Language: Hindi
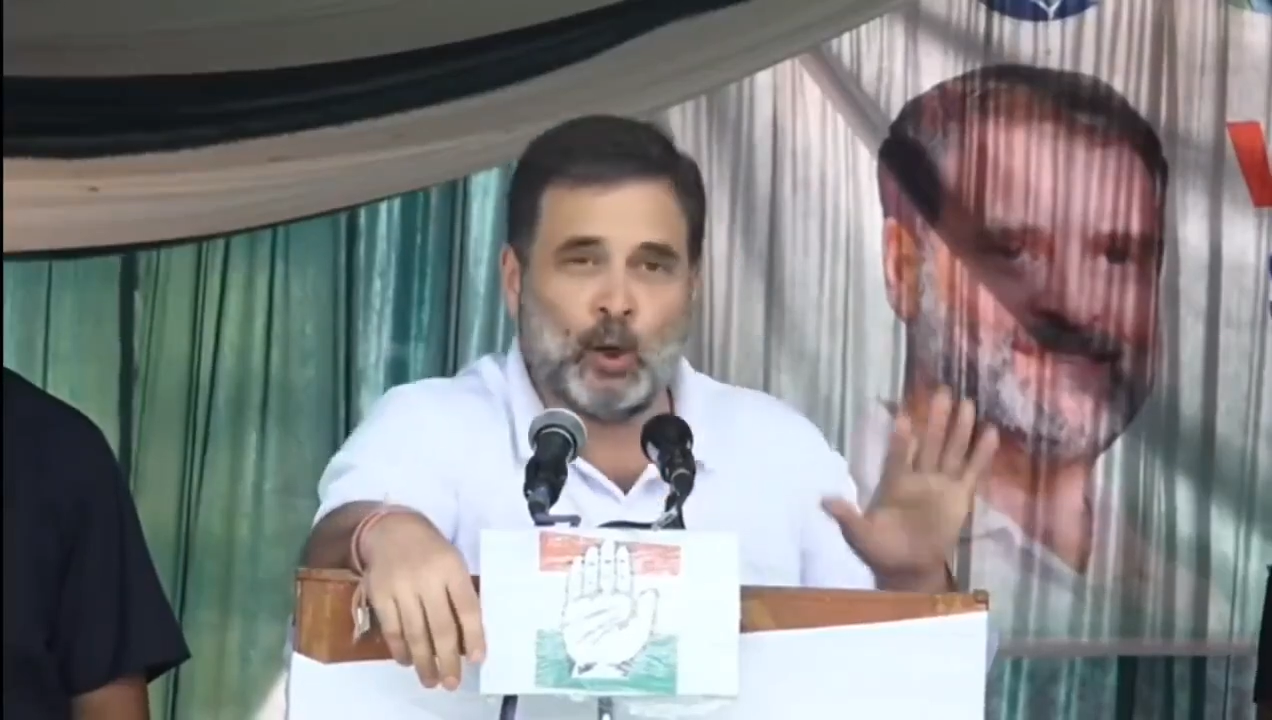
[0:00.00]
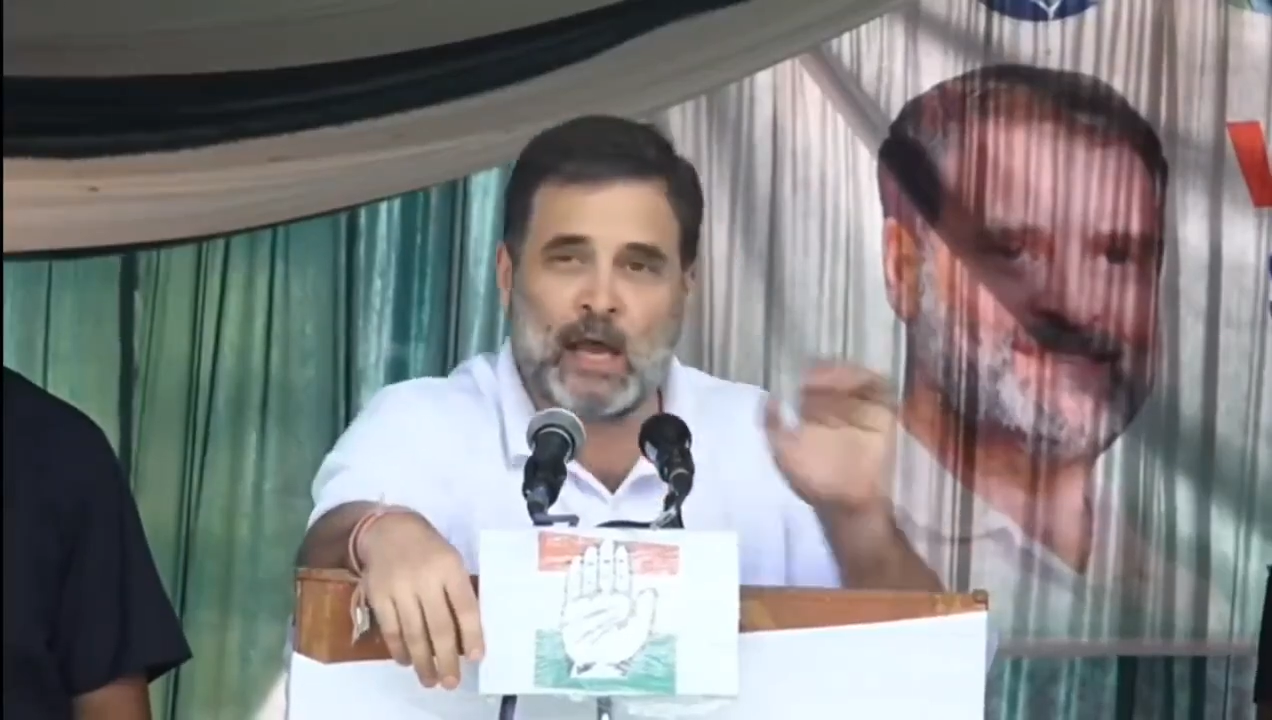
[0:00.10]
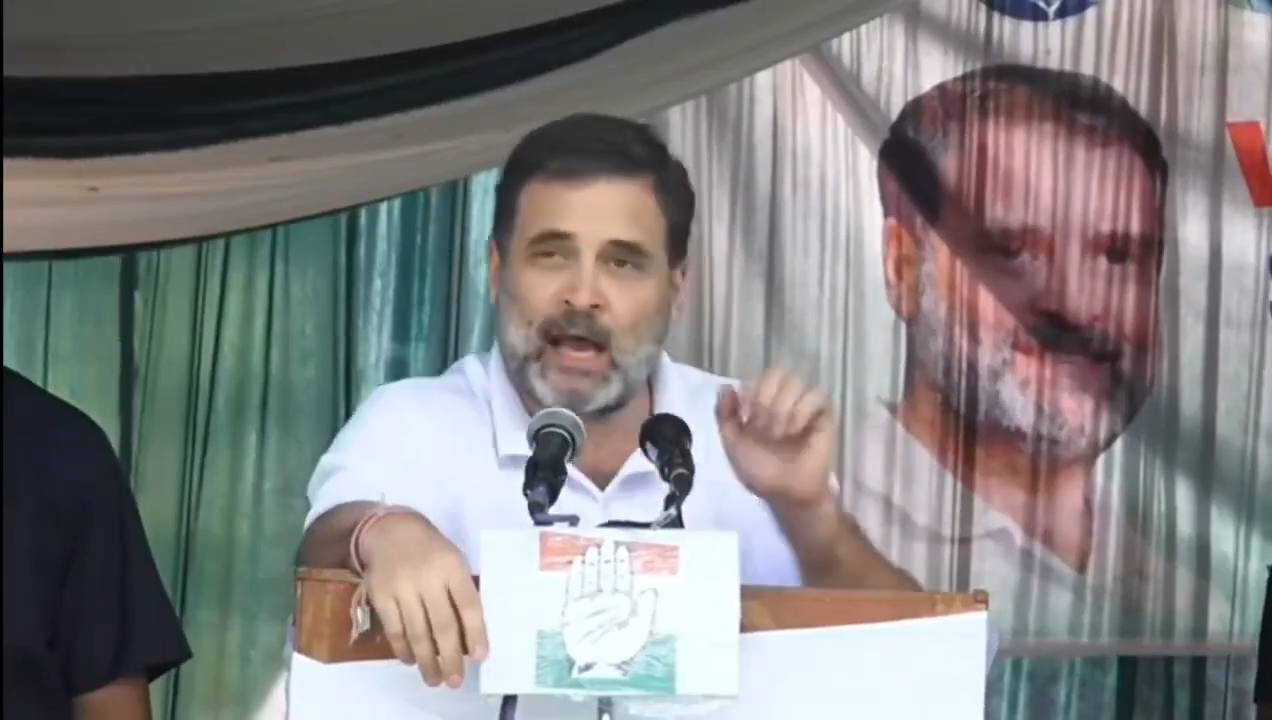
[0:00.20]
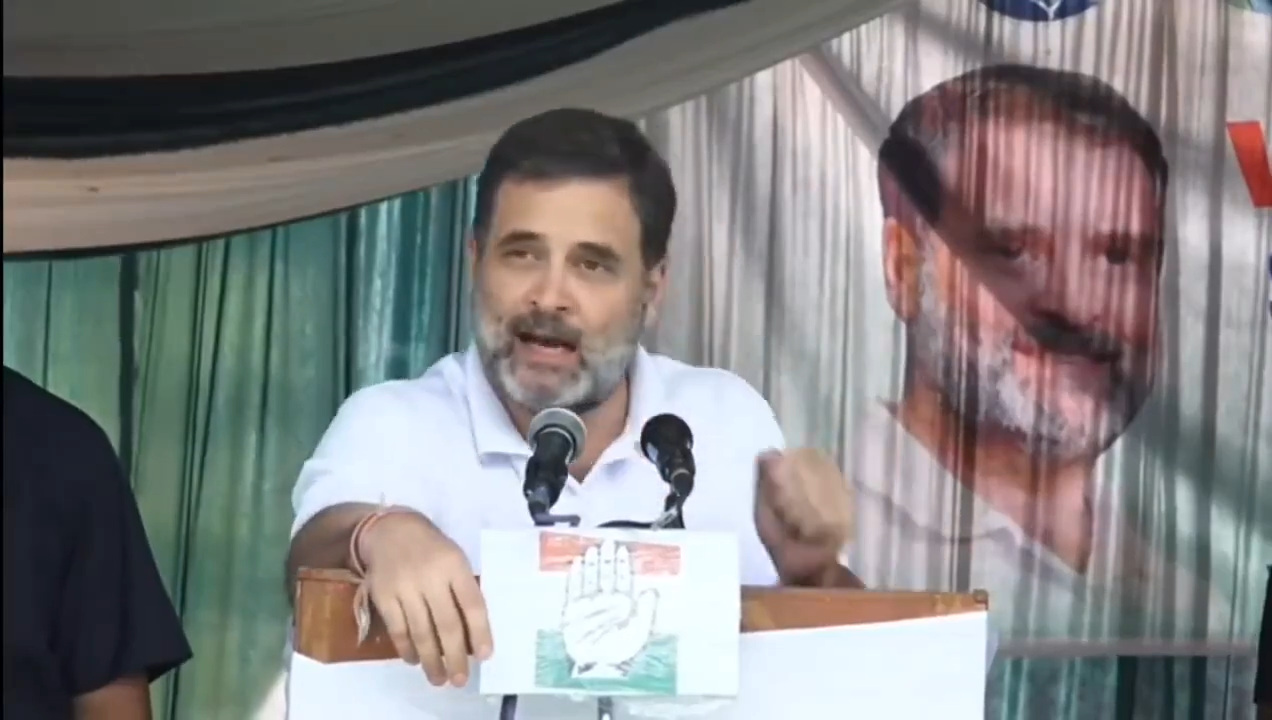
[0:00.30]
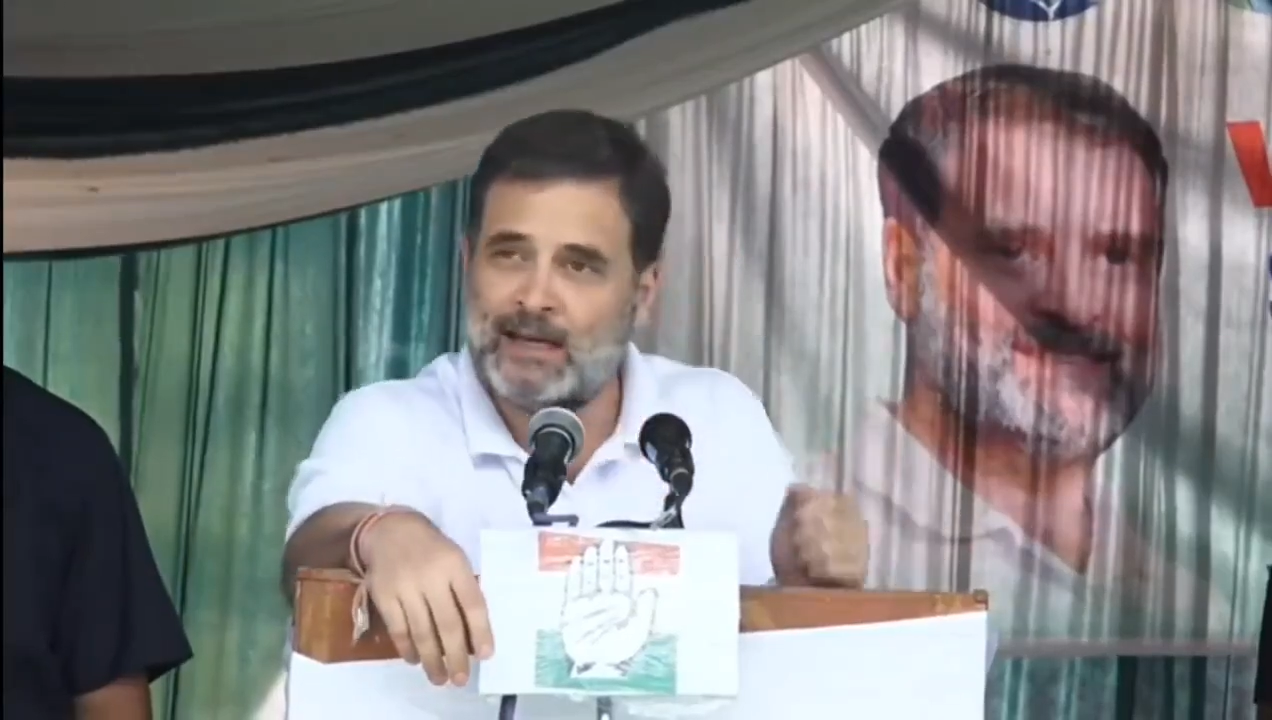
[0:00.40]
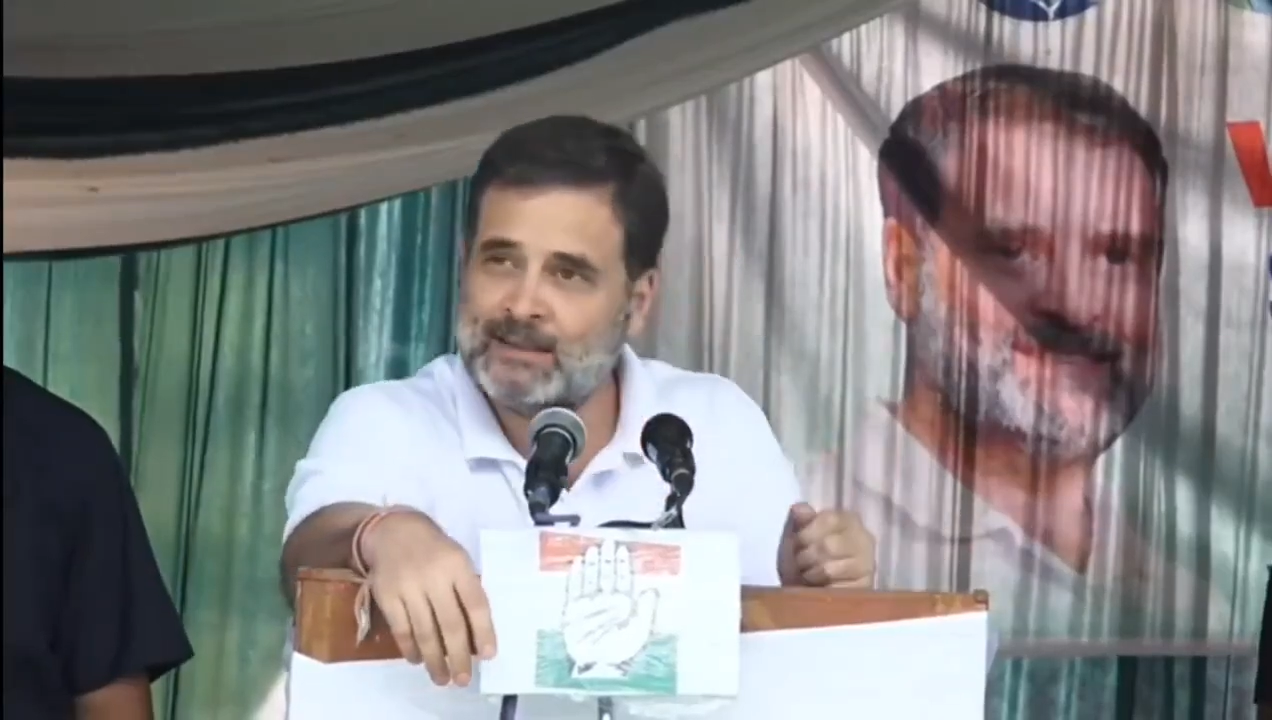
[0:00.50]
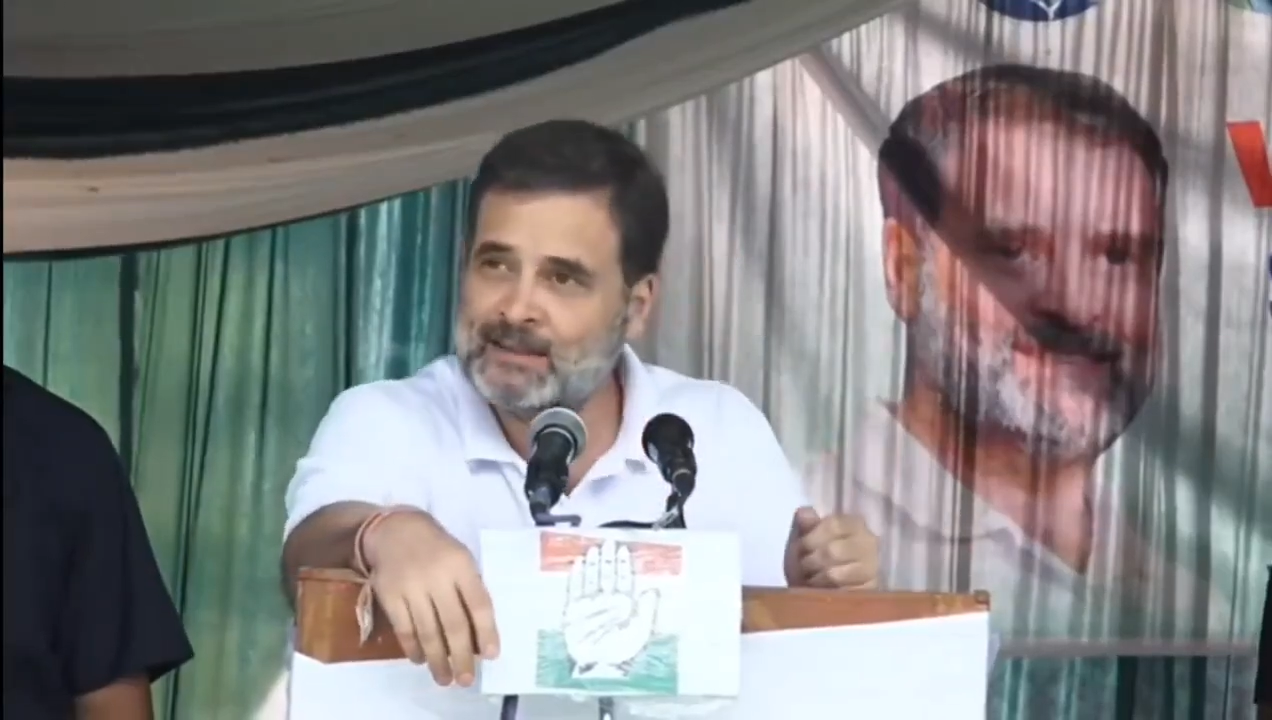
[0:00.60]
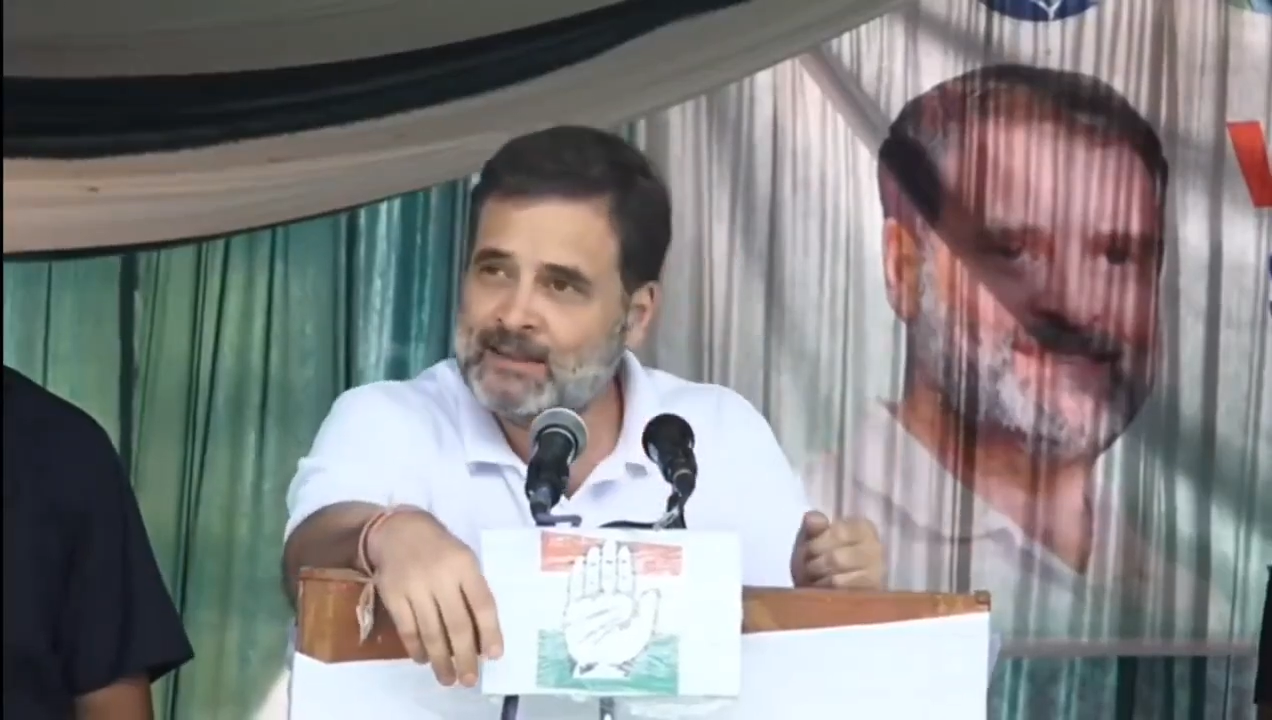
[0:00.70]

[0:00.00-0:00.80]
हो जाएगा